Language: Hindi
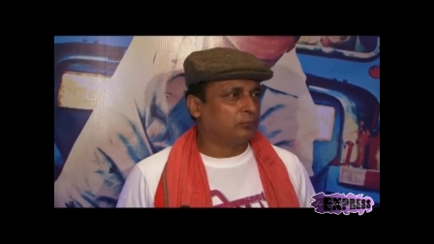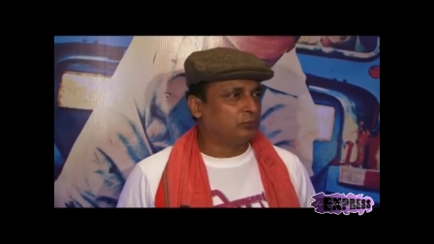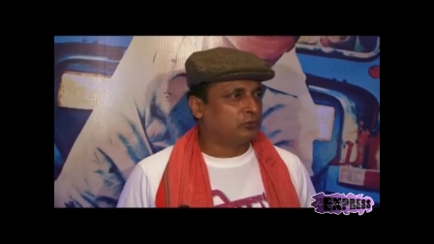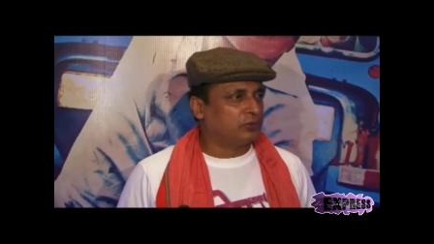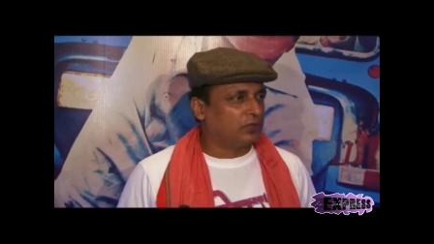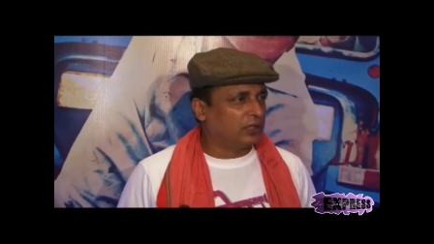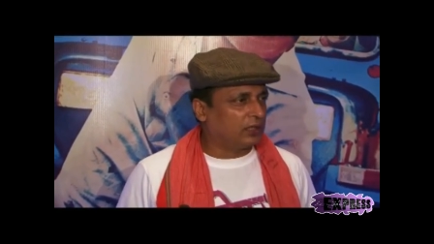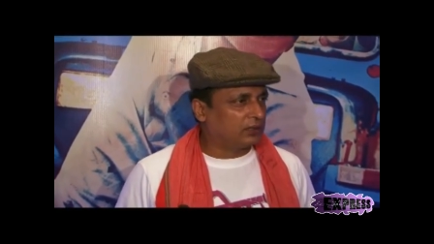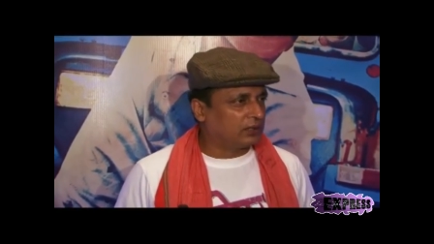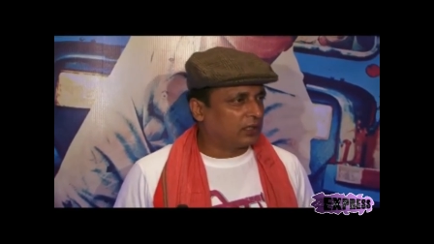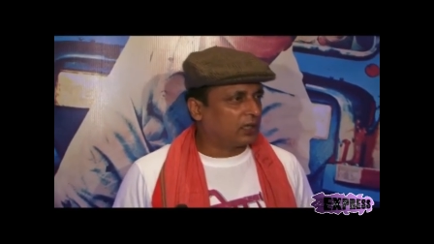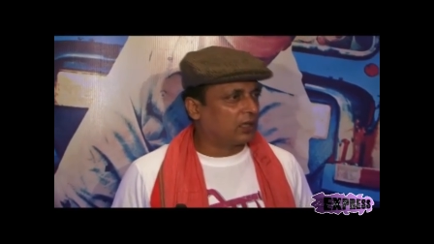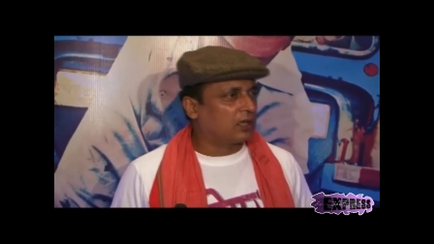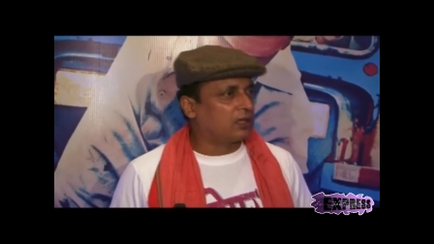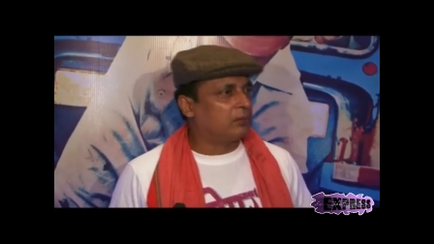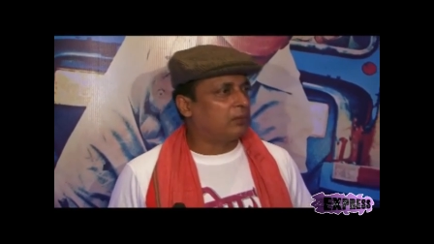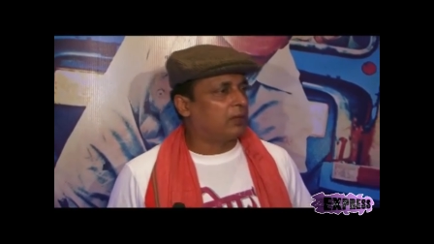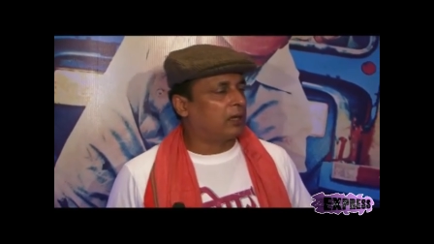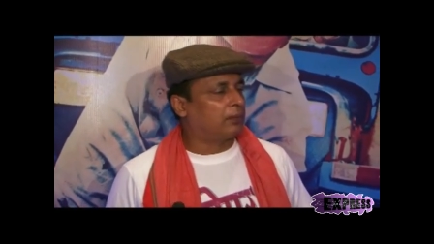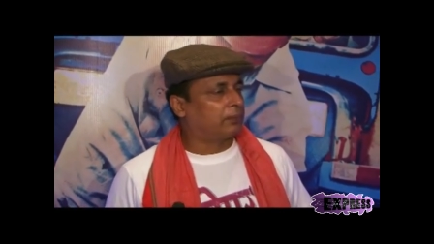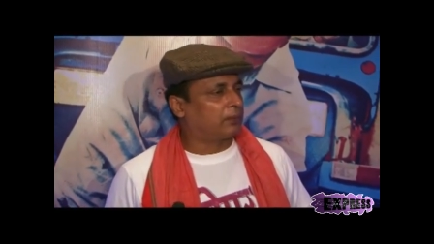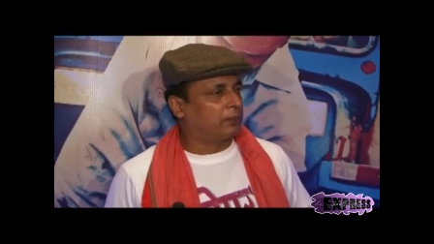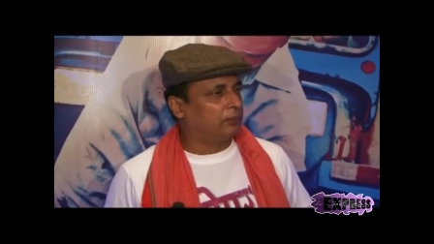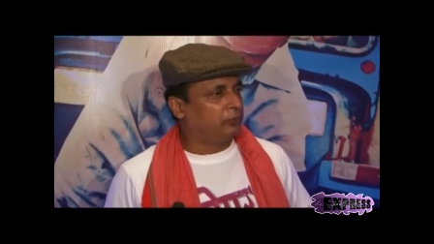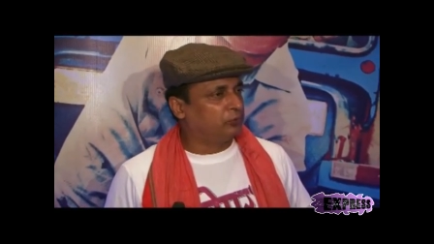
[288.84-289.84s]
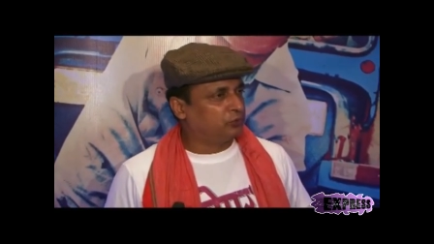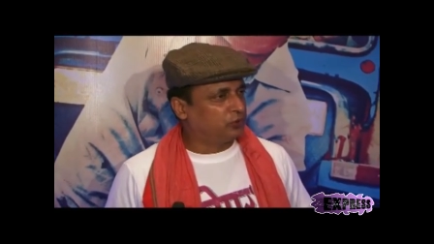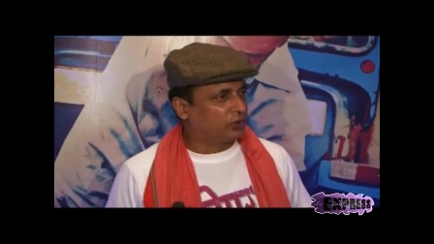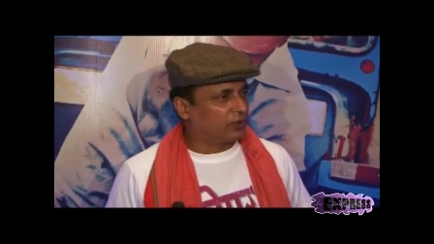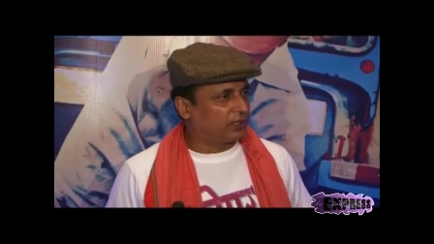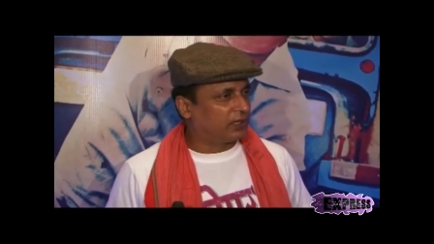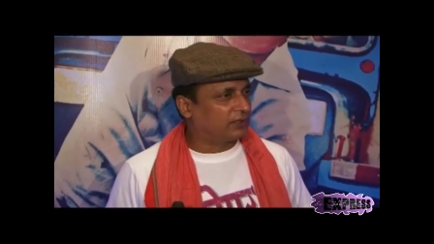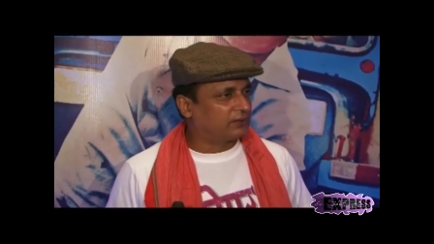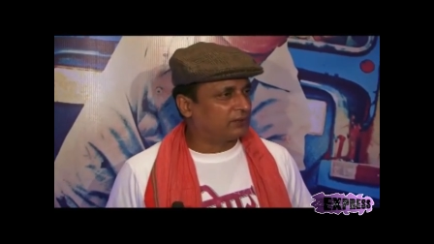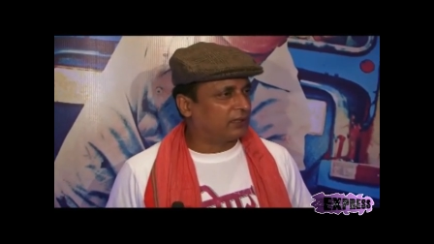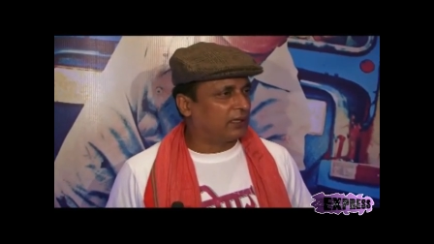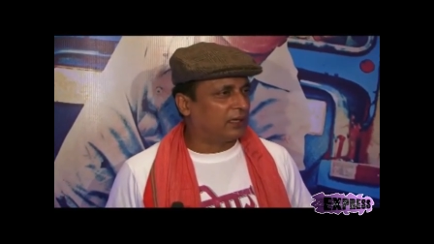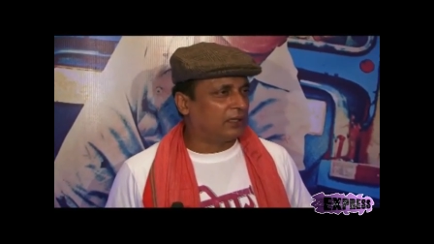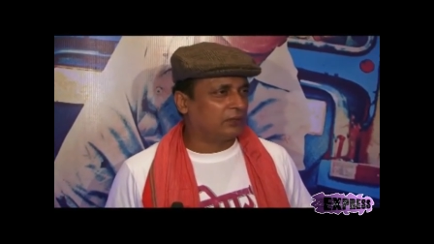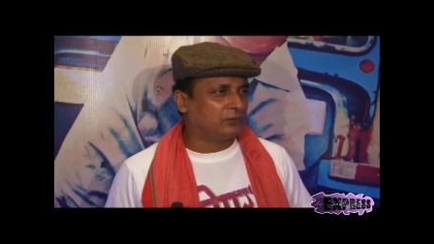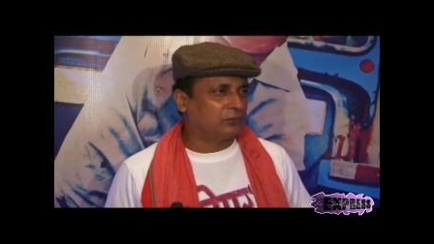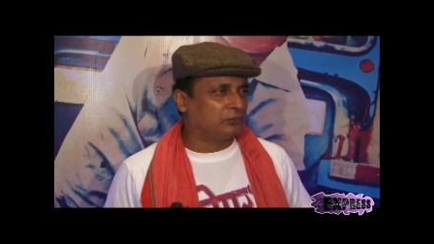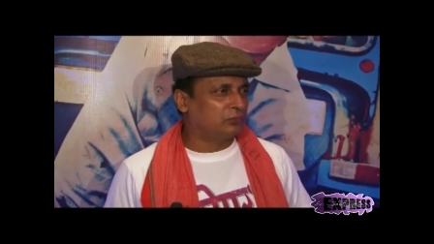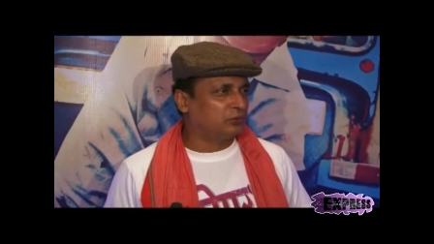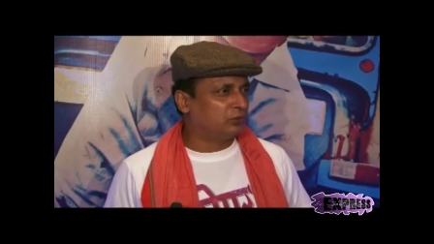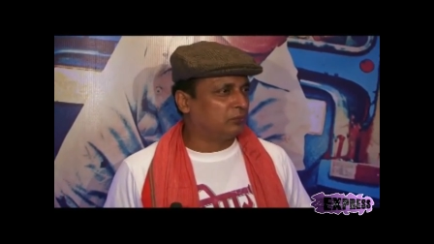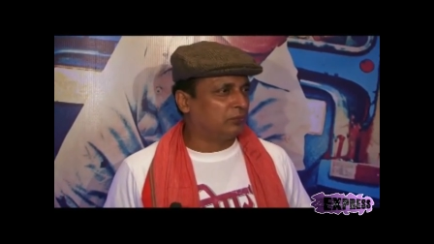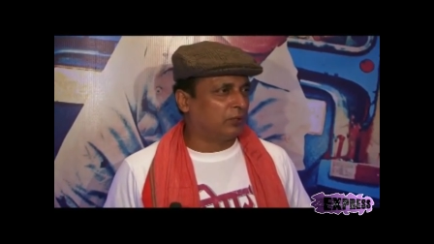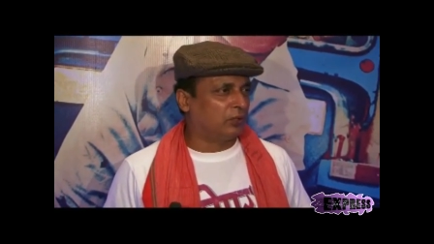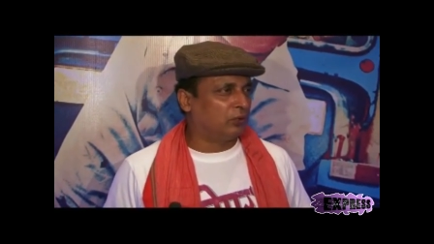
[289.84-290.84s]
मेरे से पूछा जाता है कि, बार आपका म्यूजिक कैसा है